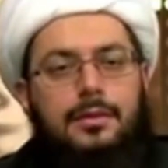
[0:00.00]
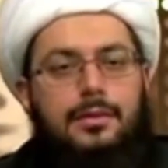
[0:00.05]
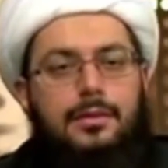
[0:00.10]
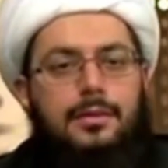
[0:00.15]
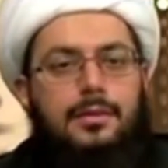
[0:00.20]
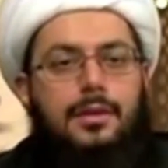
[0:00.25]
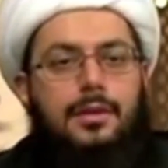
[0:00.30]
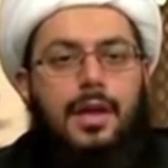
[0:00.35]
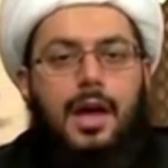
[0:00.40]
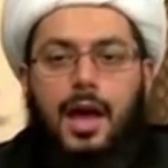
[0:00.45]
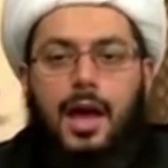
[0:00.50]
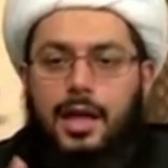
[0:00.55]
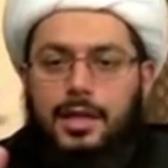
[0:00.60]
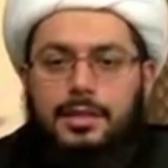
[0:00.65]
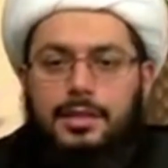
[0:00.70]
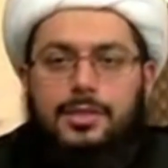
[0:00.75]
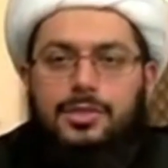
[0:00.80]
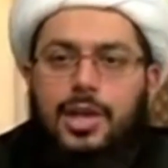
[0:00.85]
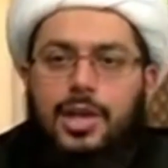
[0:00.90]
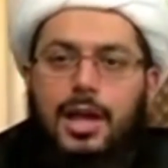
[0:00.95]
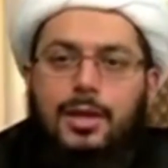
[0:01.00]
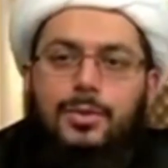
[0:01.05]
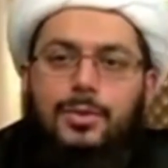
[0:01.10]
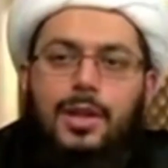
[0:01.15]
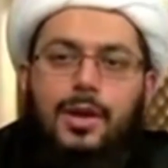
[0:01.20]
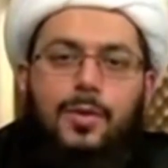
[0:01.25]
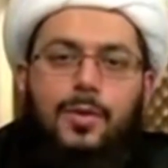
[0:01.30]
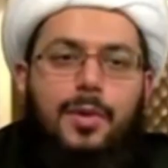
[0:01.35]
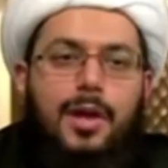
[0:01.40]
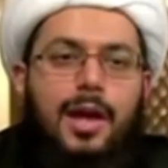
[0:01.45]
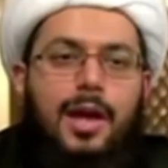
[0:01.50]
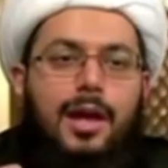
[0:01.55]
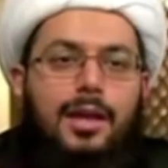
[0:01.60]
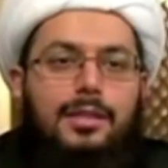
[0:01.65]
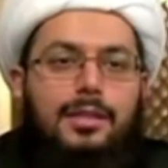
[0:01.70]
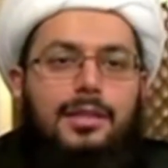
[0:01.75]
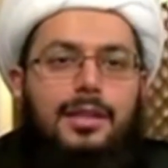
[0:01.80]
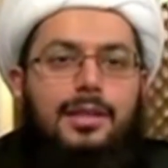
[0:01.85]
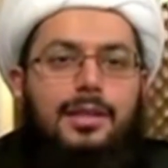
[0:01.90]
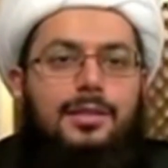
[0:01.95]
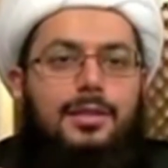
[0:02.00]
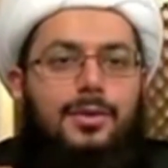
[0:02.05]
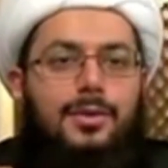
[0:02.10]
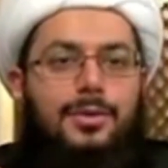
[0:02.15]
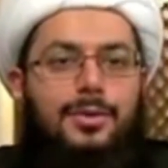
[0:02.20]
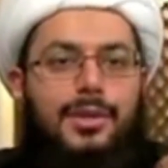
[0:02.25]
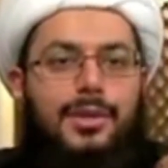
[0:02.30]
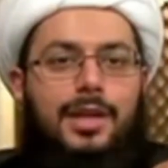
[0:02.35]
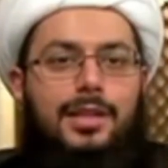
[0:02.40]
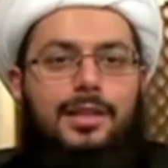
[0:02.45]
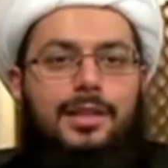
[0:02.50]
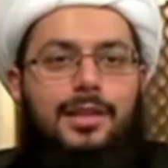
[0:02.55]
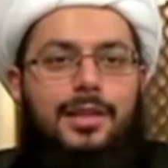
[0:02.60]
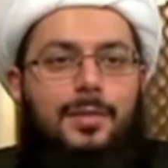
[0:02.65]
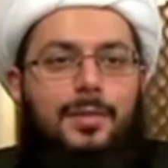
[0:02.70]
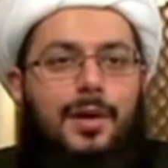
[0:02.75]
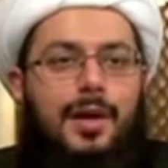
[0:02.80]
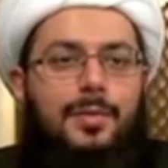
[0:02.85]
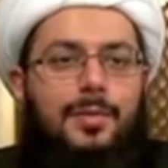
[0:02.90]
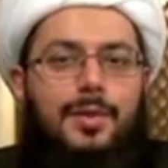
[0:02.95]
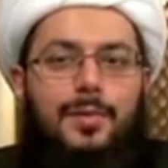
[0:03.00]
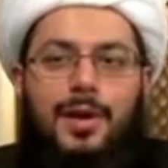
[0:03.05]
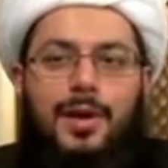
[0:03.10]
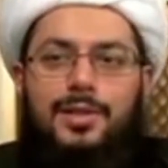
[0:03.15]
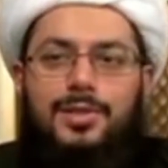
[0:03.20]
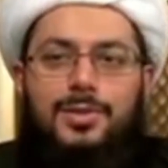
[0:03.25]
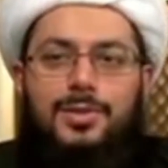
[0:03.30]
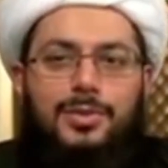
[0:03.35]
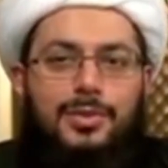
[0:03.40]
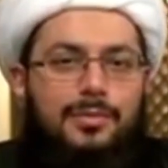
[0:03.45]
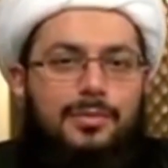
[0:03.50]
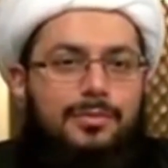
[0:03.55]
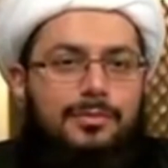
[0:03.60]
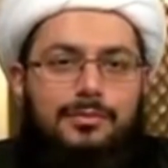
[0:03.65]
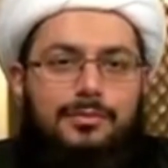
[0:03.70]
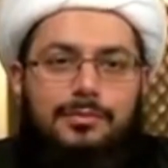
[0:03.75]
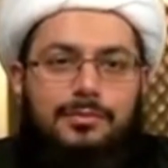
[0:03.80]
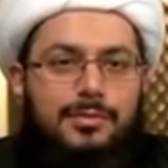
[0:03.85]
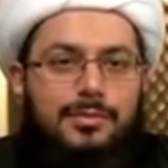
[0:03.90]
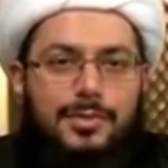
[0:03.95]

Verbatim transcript: قاعدة جعلوا لهم قاعدة أنه يعني الإمام المعصوم